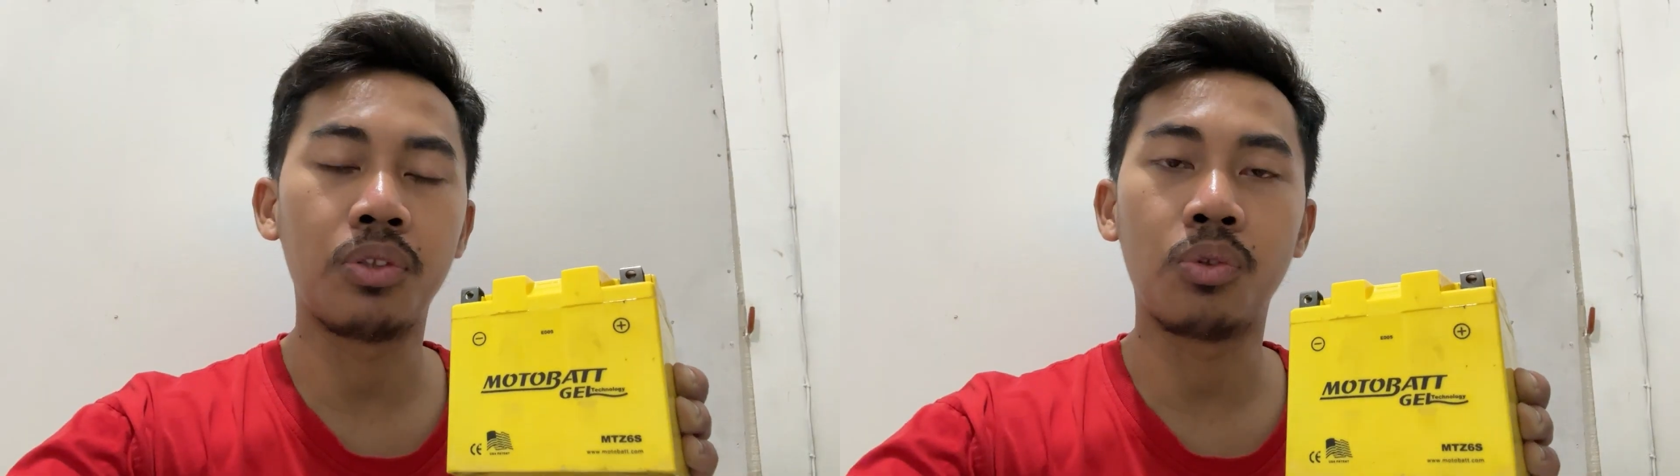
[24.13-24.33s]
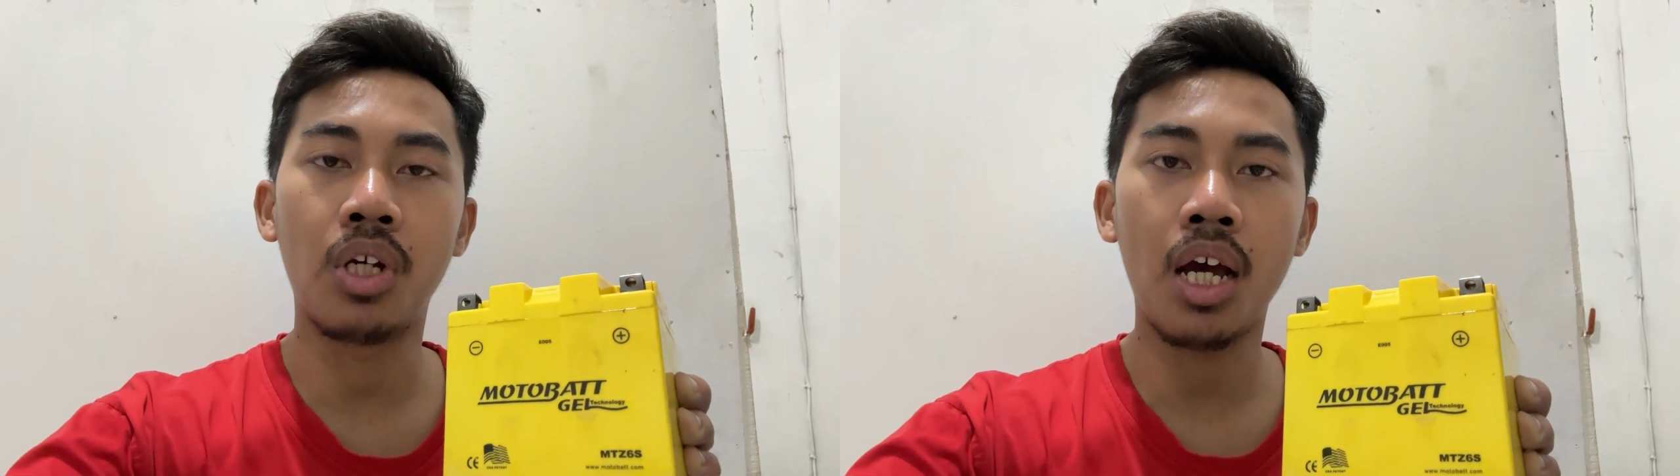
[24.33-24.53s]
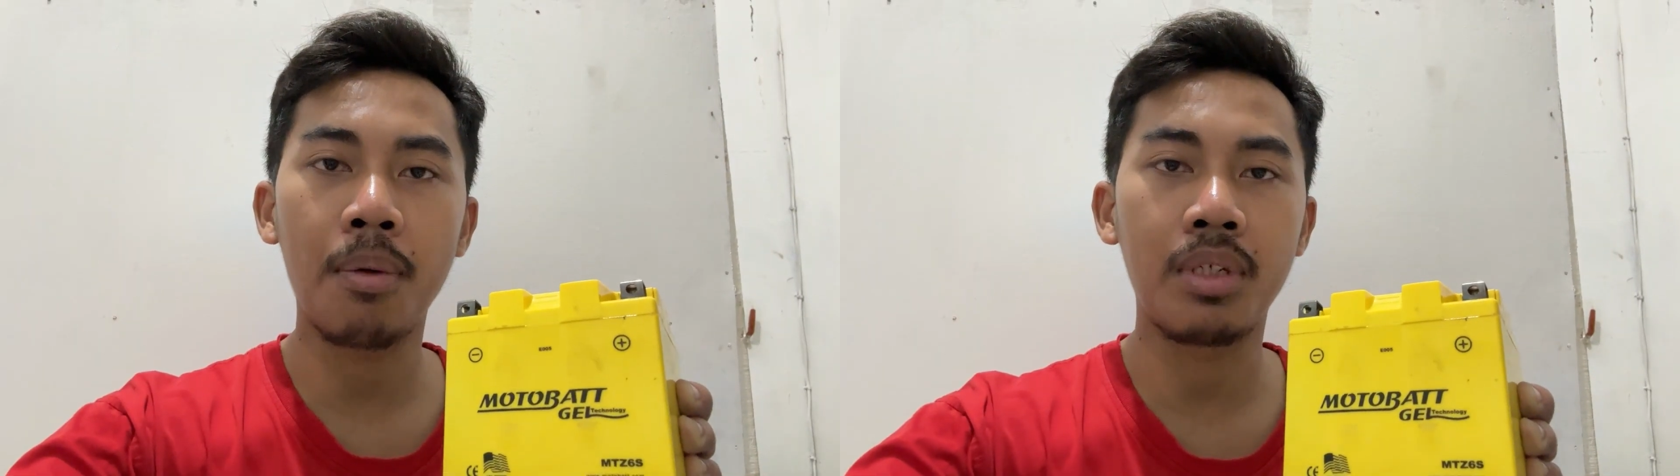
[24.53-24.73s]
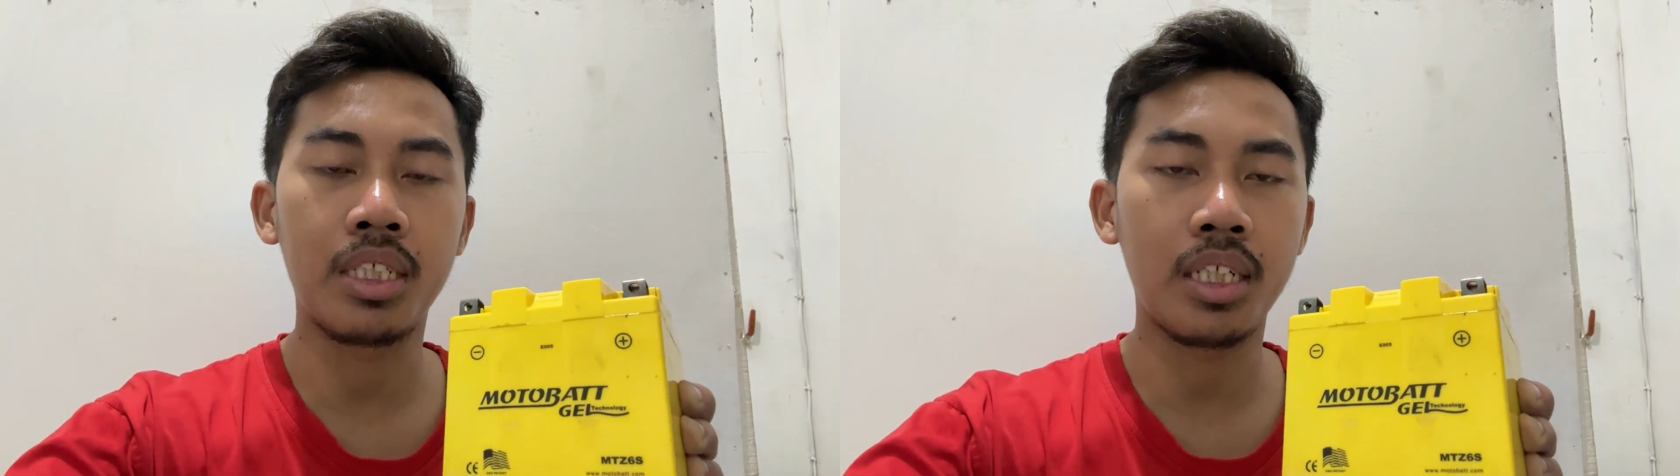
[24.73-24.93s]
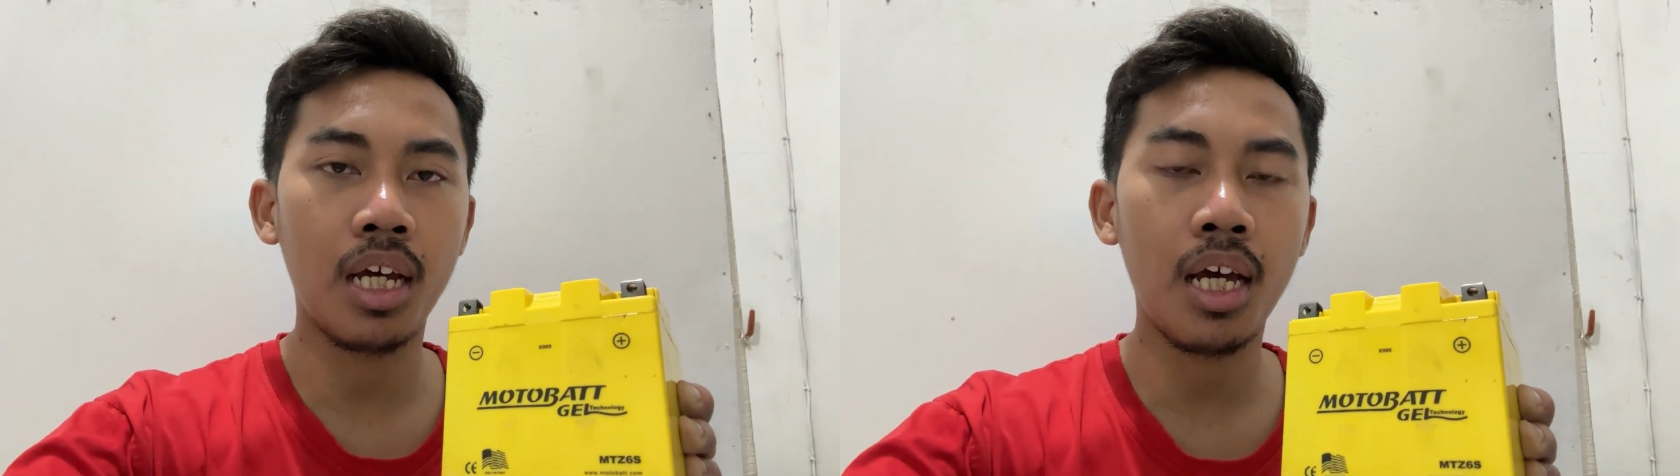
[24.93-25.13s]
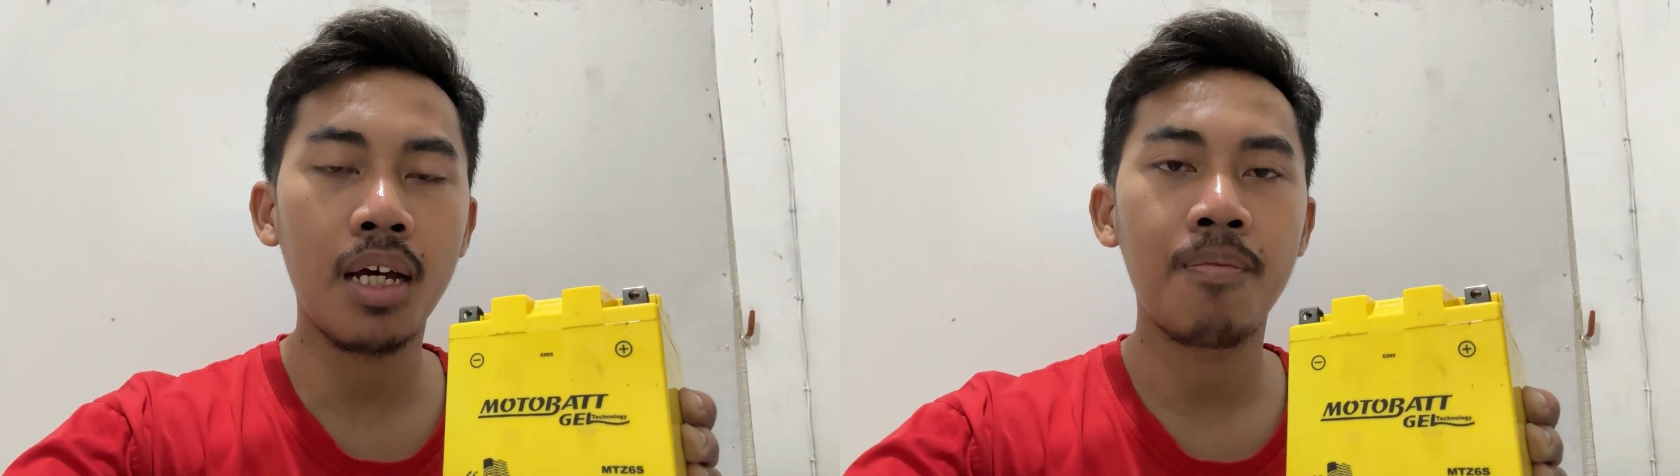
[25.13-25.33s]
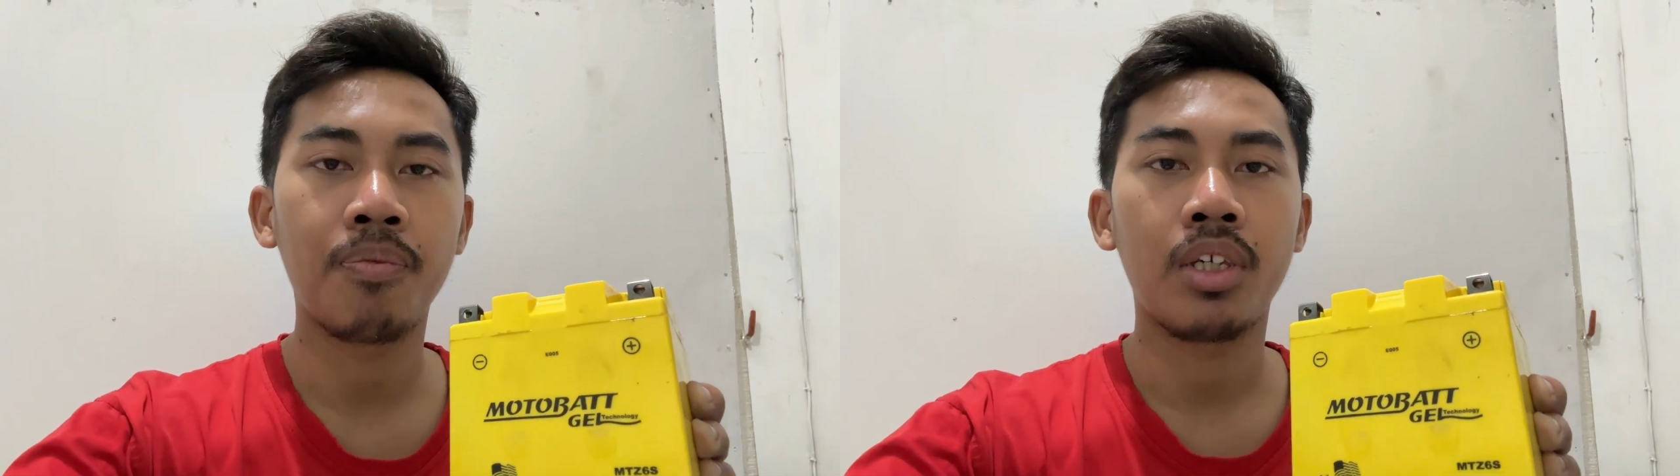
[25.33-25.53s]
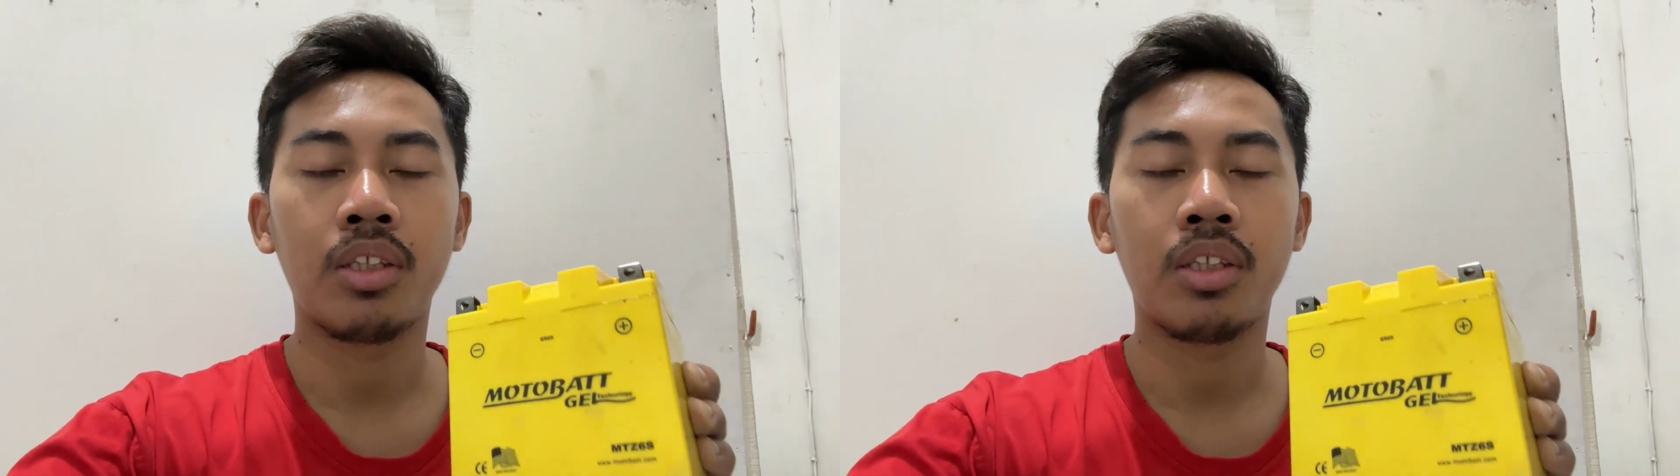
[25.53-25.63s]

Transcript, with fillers: juga bisa